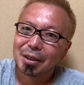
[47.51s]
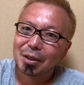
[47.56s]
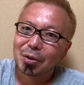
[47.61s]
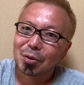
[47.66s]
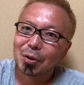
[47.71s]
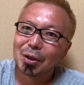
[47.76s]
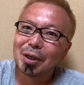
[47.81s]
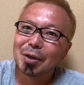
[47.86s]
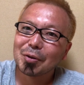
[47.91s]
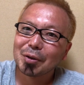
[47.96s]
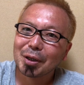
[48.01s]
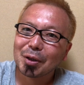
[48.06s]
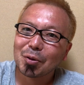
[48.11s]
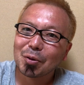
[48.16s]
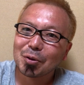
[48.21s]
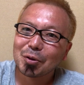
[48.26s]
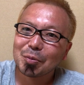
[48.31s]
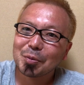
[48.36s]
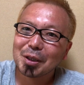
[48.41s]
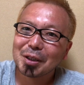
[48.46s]
これらをねこ
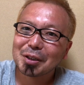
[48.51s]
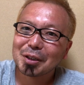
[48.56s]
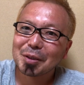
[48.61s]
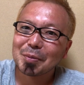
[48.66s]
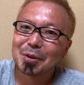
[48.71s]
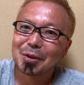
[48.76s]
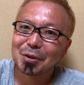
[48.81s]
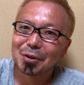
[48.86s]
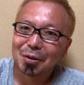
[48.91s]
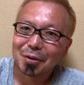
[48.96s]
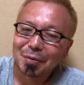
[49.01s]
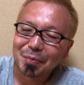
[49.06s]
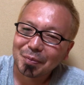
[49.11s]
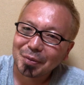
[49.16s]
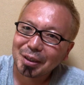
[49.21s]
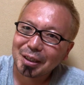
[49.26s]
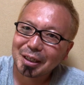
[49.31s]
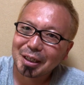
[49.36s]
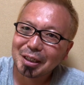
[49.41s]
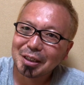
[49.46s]
う組み合わせてみると
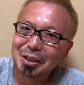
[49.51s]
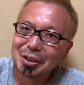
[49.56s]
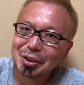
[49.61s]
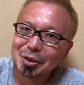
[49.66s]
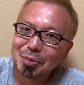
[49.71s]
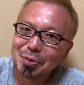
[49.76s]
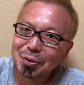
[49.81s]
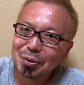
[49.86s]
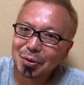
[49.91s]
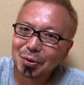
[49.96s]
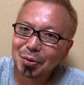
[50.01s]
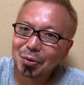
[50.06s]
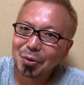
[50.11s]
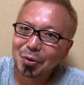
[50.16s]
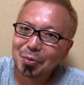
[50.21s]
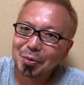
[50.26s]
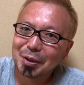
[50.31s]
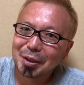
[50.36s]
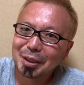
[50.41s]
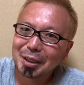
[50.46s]
いかに自分との
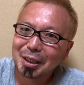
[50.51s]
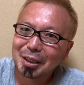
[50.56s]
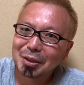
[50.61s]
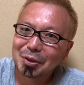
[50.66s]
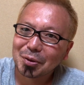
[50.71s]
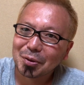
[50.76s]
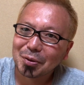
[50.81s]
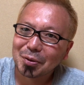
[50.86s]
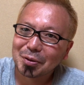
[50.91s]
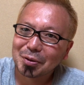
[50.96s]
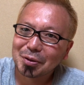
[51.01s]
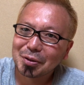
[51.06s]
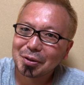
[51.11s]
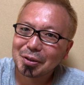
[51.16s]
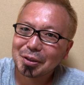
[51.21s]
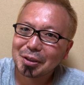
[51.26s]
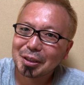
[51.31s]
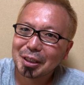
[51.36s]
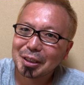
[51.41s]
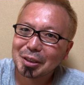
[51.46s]
コミュニケーションを通
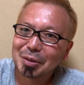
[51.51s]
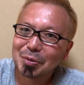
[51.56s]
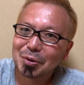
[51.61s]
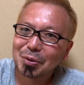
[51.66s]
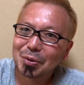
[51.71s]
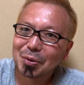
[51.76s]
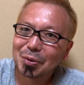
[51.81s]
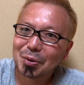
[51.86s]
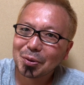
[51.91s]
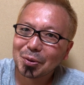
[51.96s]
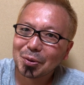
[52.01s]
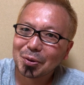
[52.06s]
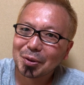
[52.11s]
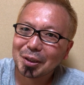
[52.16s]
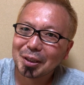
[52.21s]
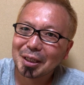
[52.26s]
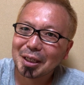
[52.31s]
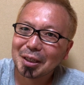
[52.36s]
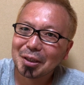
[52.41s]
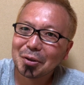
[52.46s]
じて自分のことを機
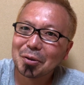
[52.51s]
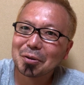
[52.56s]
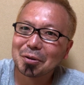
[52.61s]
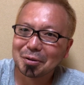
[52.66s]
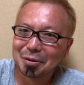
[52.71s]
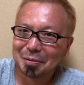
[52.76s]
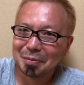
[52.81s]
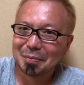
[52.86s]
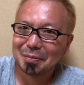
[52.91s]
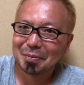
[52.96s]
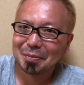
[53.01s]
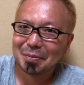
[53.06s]
嫌よく